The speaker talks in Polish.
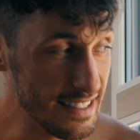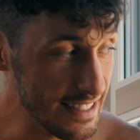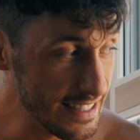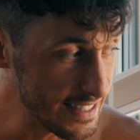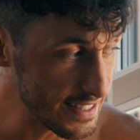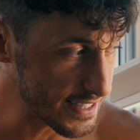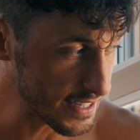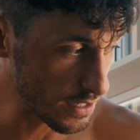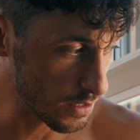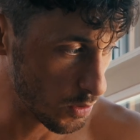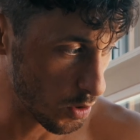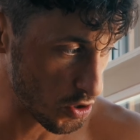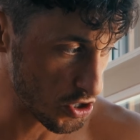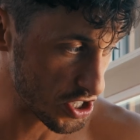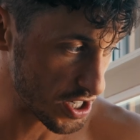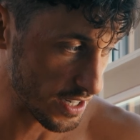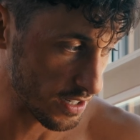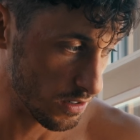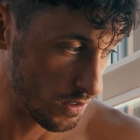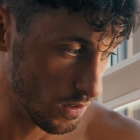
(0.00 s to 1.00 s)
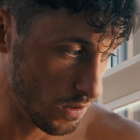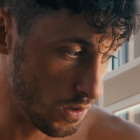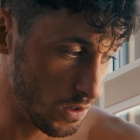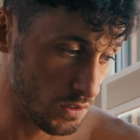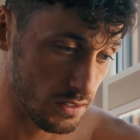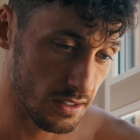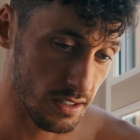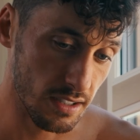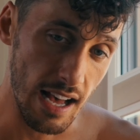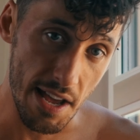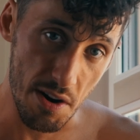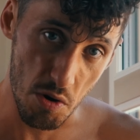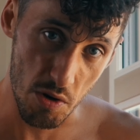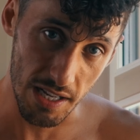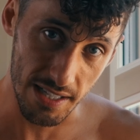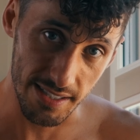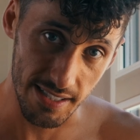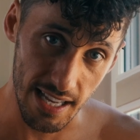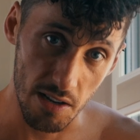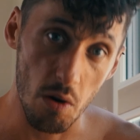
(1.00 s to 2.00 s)
nic gorszego od
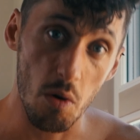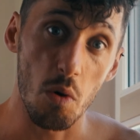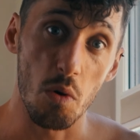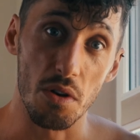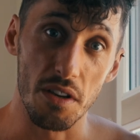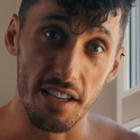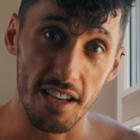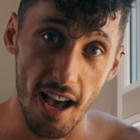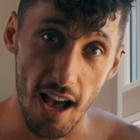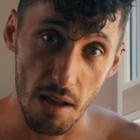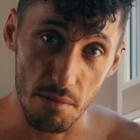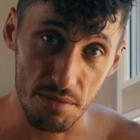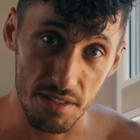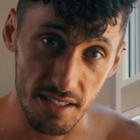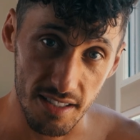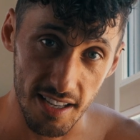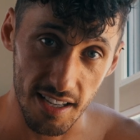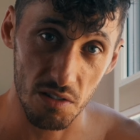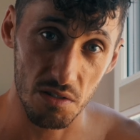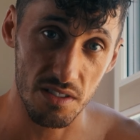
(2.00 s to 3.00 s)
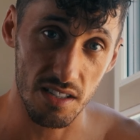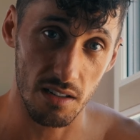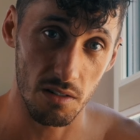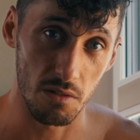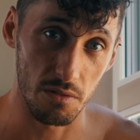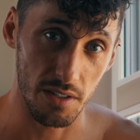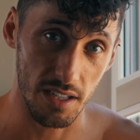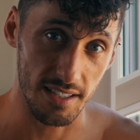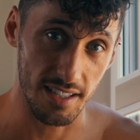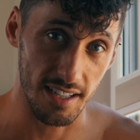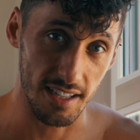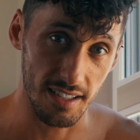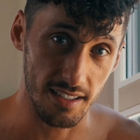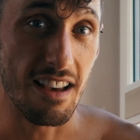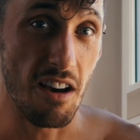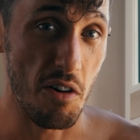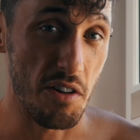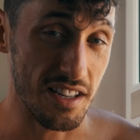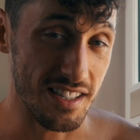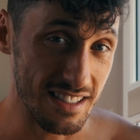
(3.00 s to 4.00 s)
aroganckiego i chamskiego zachowania
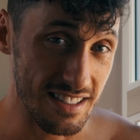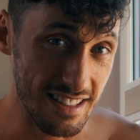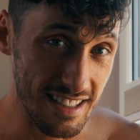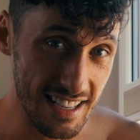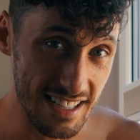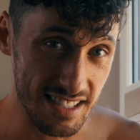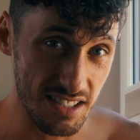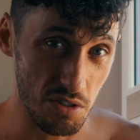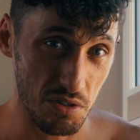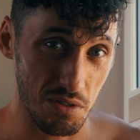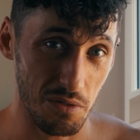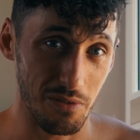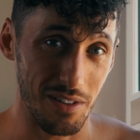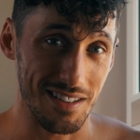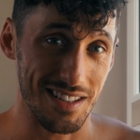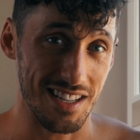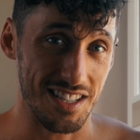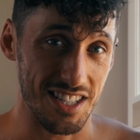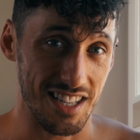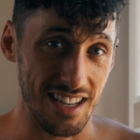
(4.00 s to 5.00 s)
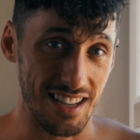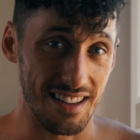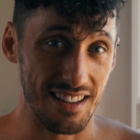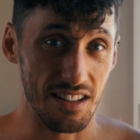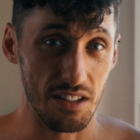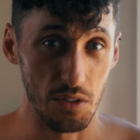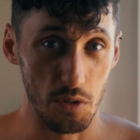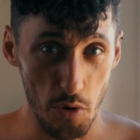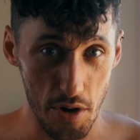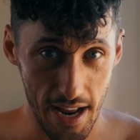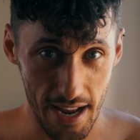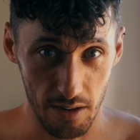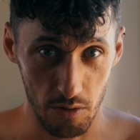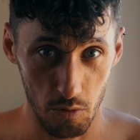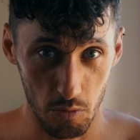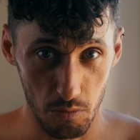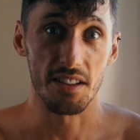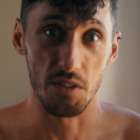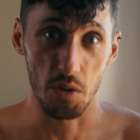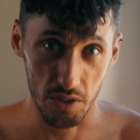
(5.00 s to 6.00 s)
oraz niestosowania się do
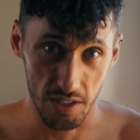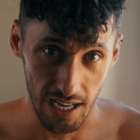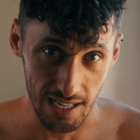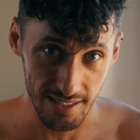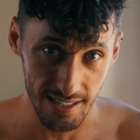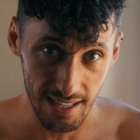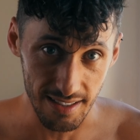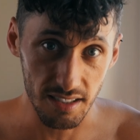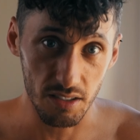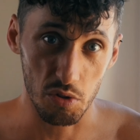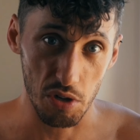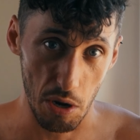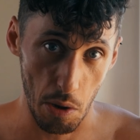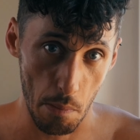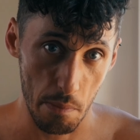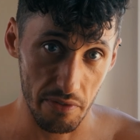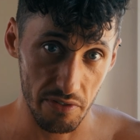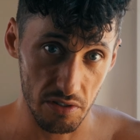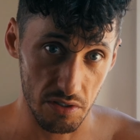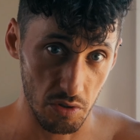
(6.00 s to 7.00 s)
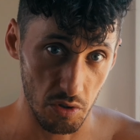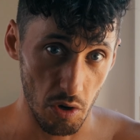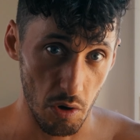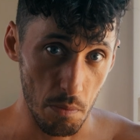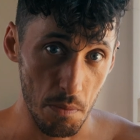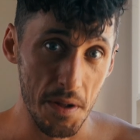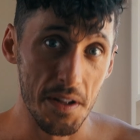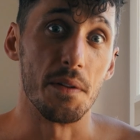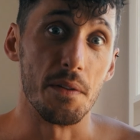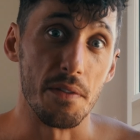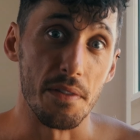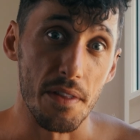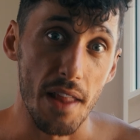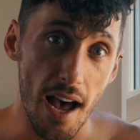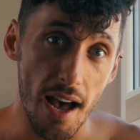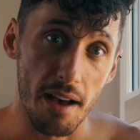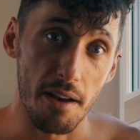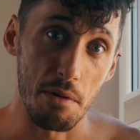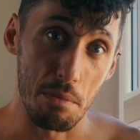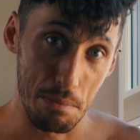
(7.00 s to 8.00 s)
reguł, do zasad, które obowiązują
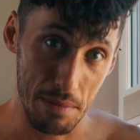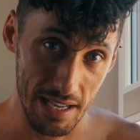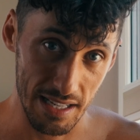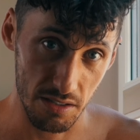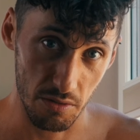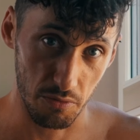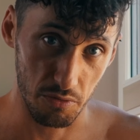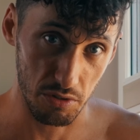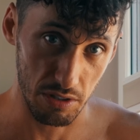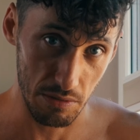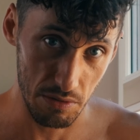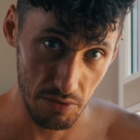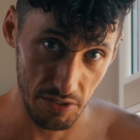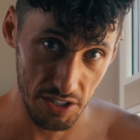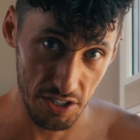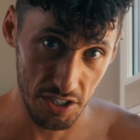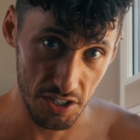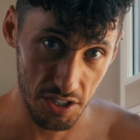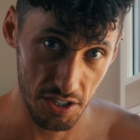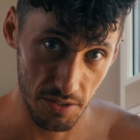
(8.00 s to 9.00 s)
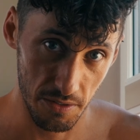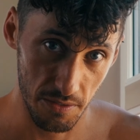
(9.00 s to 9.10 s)
na miejscu, w którym ćwiczysz.